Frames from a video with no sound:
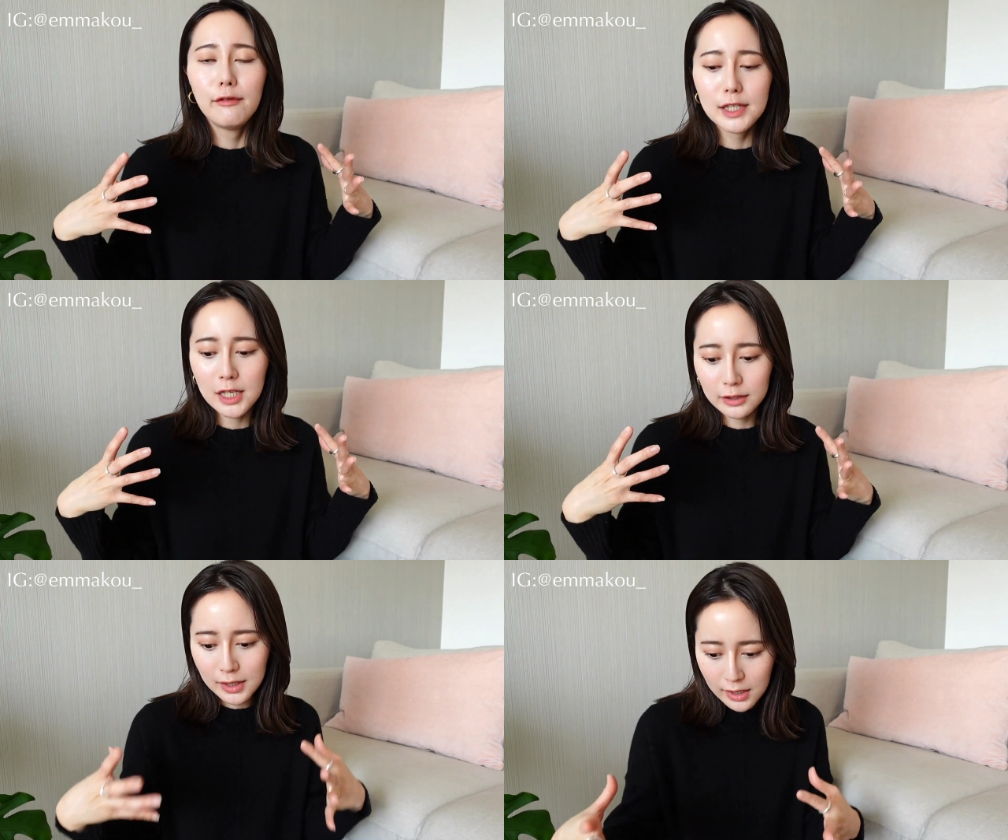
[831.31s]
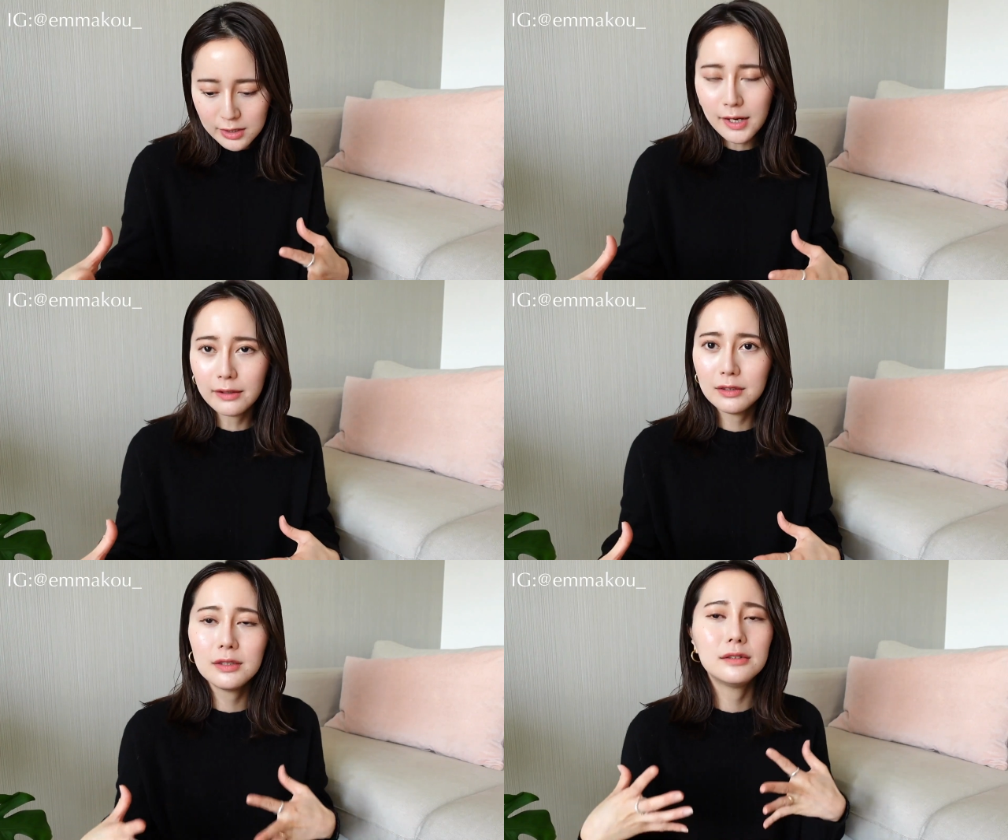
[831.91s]
非常天
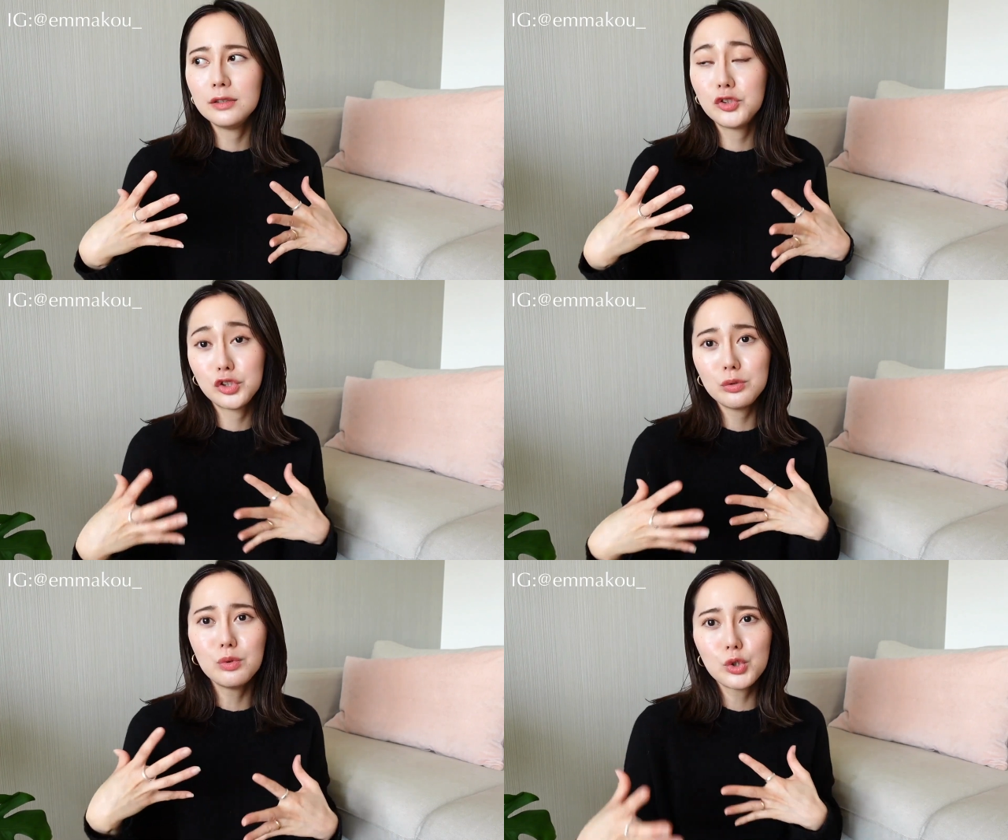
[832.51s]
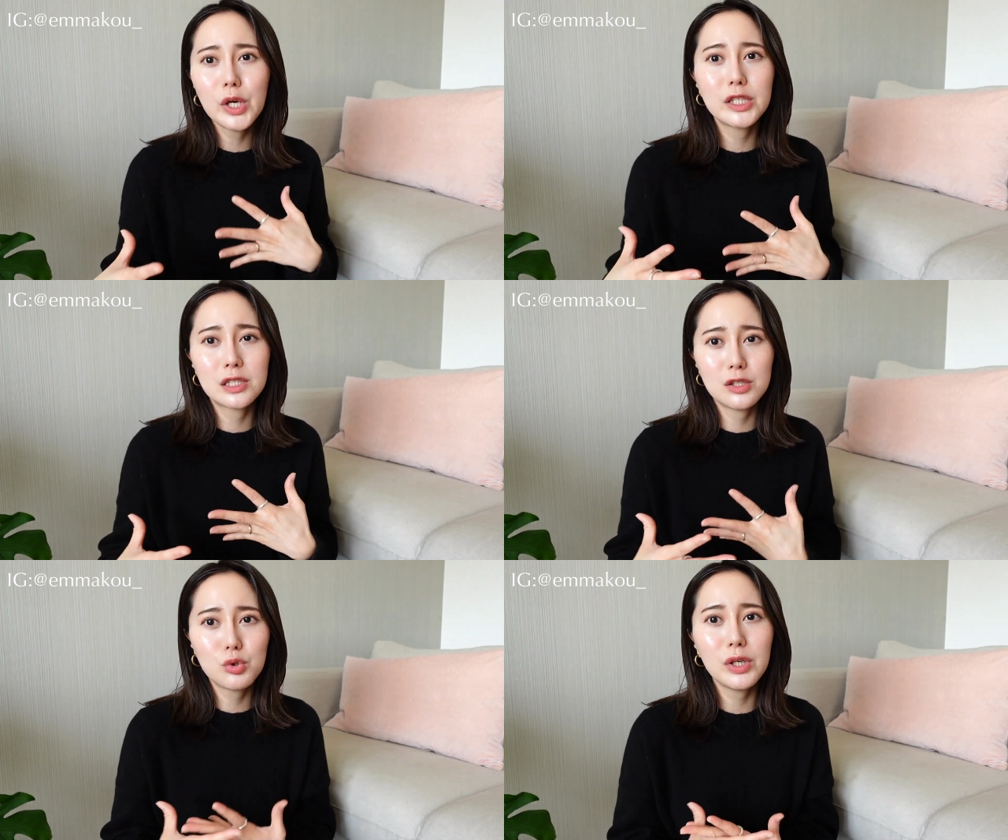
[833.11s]
然的植物萃
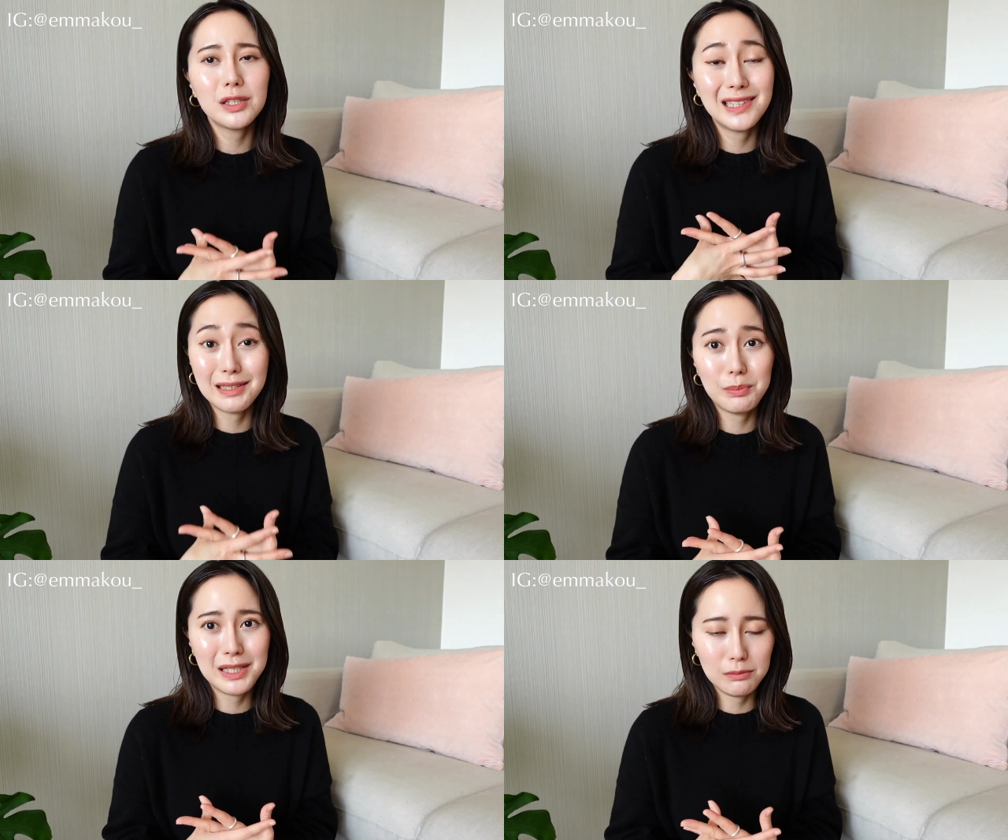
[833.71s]
植萃的一个品